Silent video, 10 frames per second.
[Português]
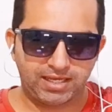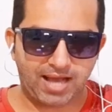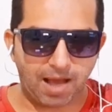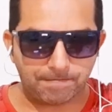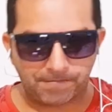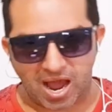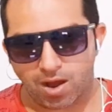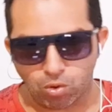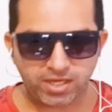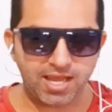
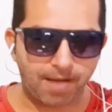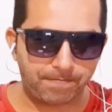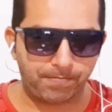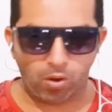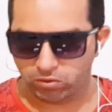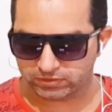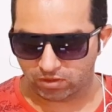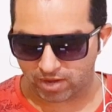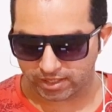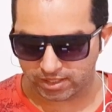cabal que
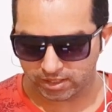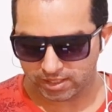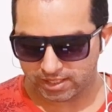apontam aí